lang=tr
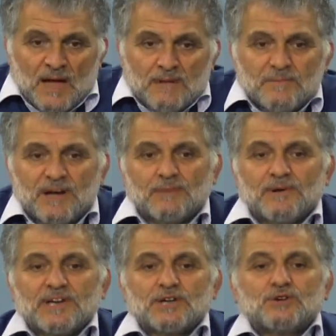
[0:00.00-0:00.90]
Merhaba,
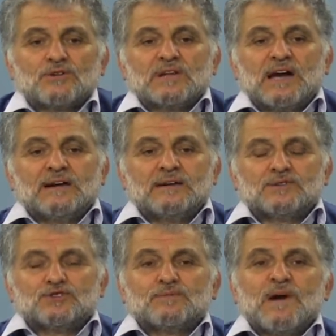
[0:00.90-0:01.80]
iyi günler.
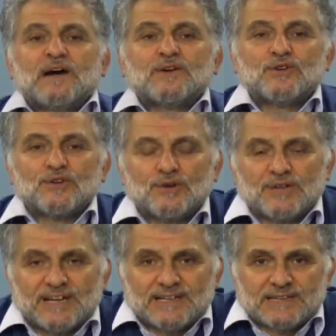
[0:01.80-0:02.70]
Cuma günü
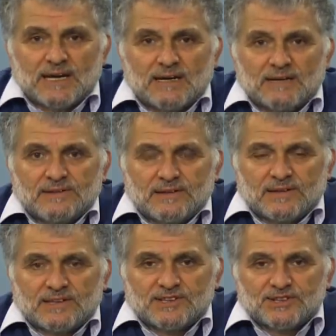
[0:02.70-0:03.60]
Yeni Zelanda'nın
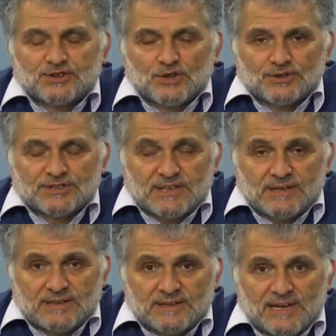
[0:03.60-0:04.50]
Christchurch
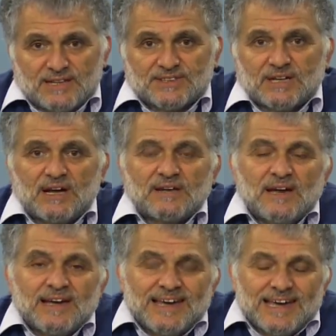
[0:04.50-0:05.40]
şehrinde yaşanan
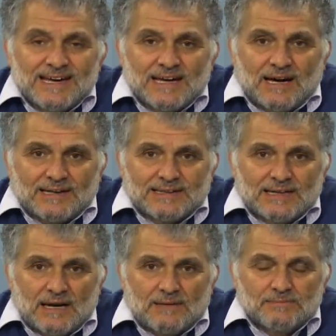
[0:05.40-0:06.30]

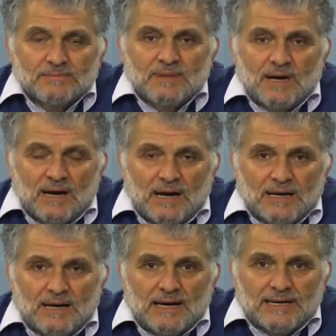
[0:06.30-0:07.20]
katliam
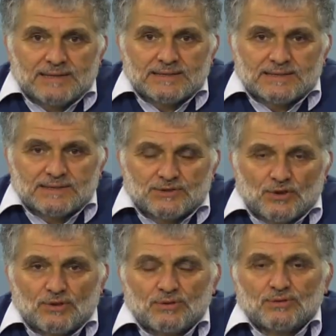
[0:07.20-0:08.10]
hala etkisi
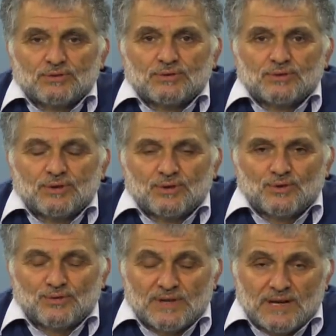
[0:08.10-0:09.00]
çok e,
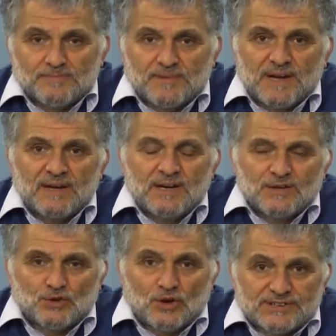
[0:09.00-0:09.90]
gündemde,
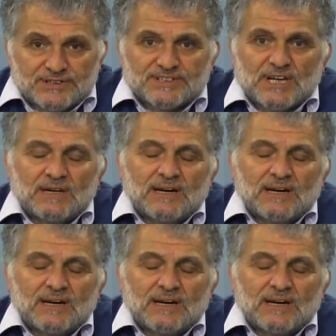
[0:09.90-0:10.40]
çok sıcak.